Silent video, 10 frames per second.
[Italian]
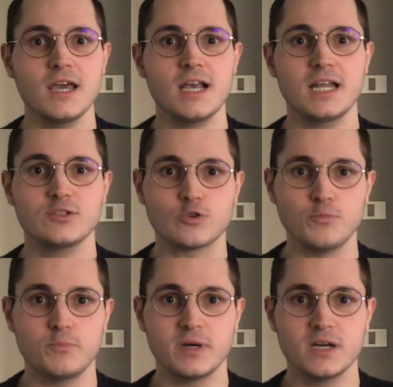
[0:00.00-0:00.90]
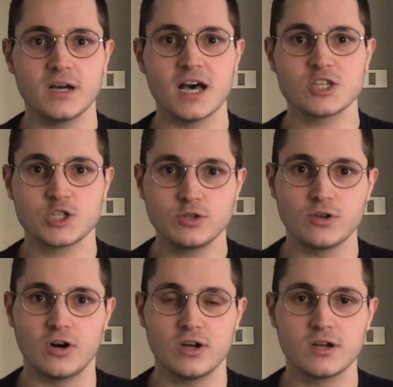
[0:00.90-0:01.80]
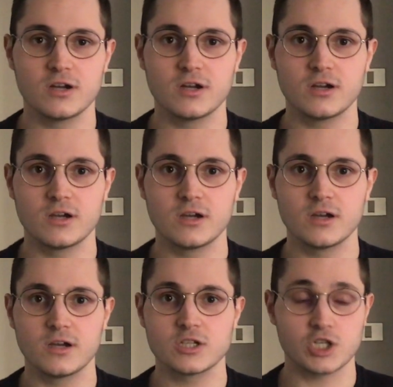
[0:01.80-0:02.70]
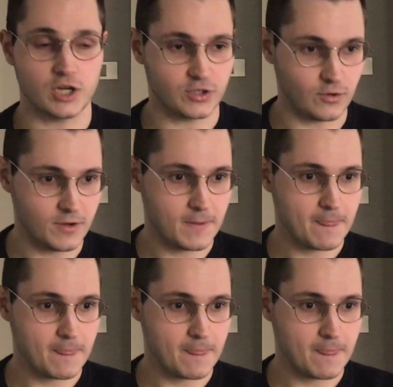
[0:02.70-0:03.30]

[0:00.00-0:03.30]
E la troupe accettò. Certo,